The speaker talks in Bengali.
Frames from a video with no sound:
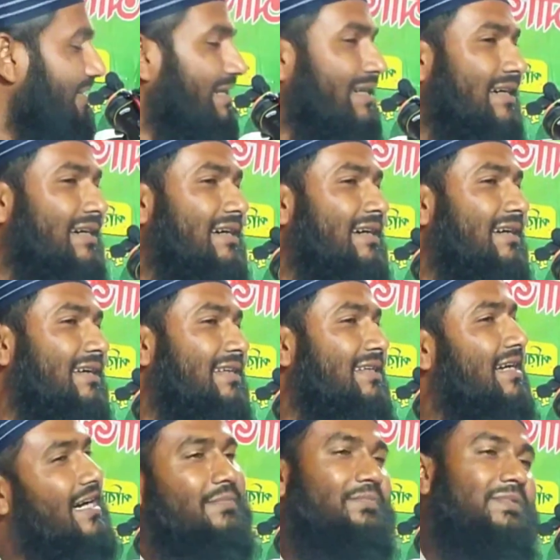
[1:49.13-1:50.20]
লঙ্কা
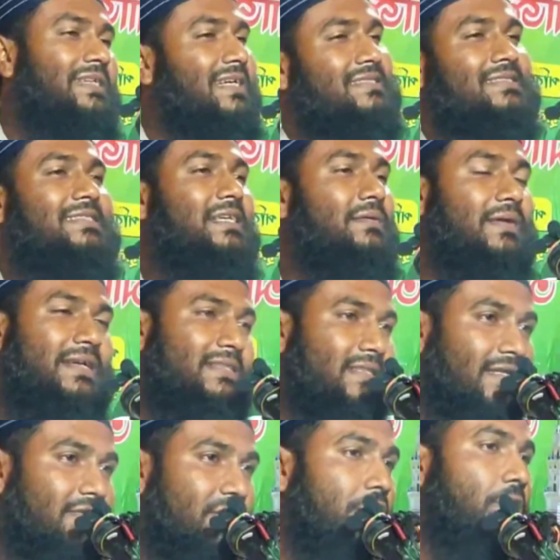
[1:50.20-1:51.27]
আর পিঁয়াজ দিয়ে ভাত
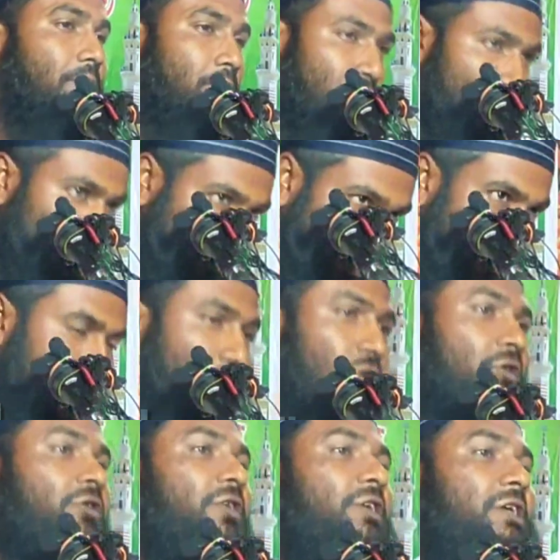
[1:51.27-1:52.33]
খাচ্ছে মনে মনে
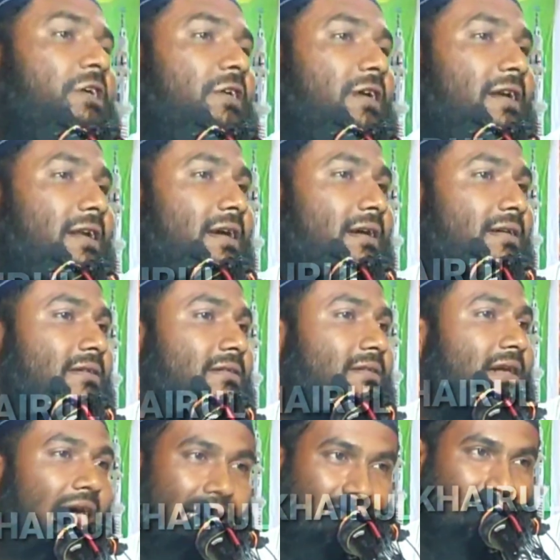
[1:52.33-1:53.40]
স্মরণ করে কি করে না
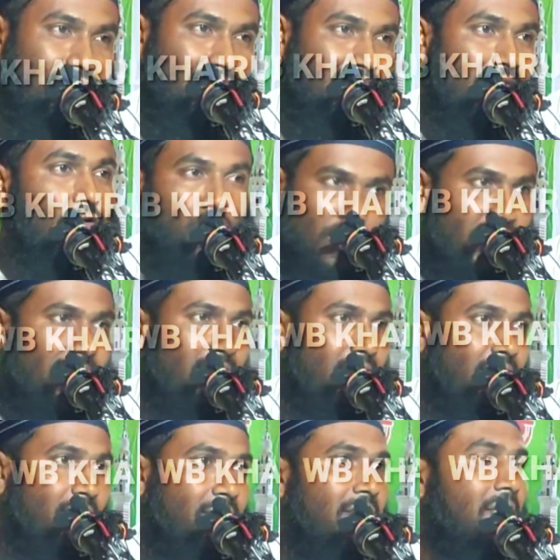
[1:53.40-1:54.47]
হ্যাঁ? করে
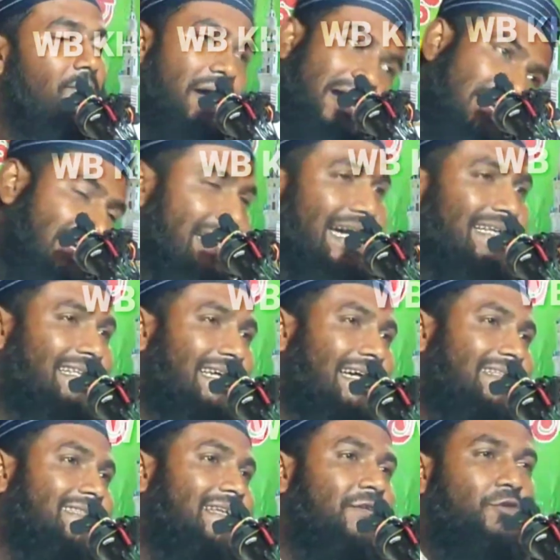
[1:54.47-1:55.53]
বাইরে কাজে
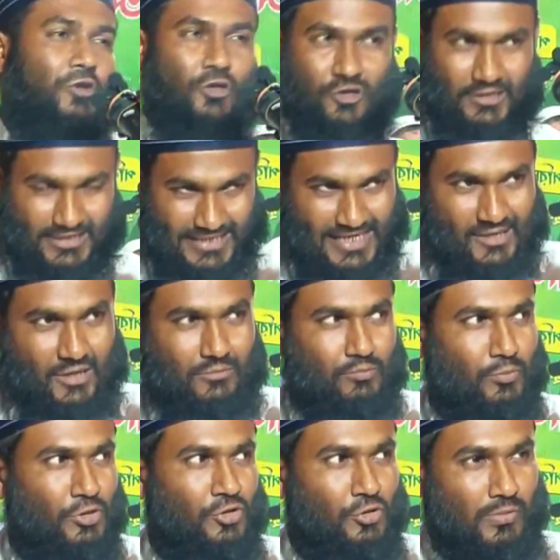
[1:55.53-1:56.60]
গেছেন কোন লোক এরকম
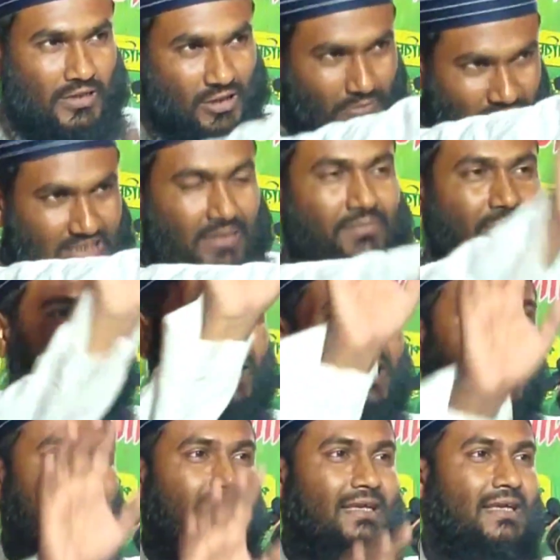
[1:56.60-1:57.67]
বন্ধু বান্ধবের সামনে
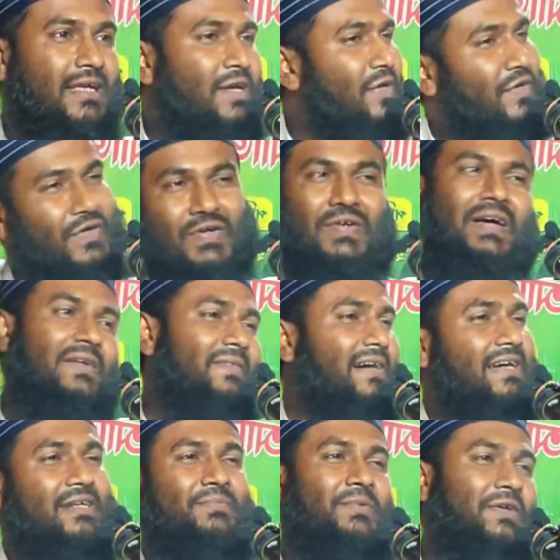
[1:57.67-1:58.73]
বলে ও
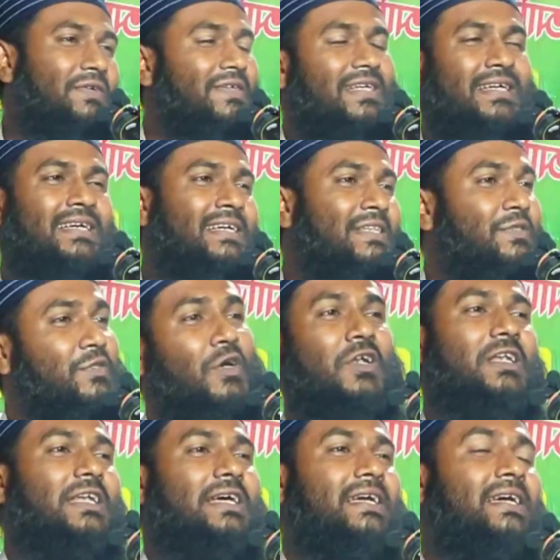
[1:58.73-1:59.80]
আমার বউ রে
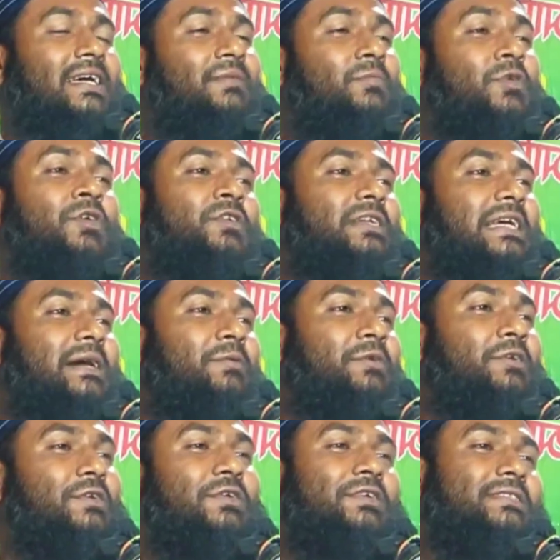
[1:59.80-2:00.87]
তোর লেগে মন
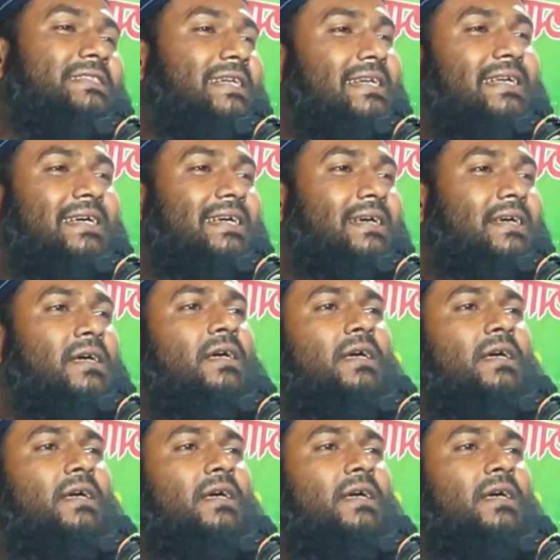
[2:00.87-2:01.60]
কেমন করছে রে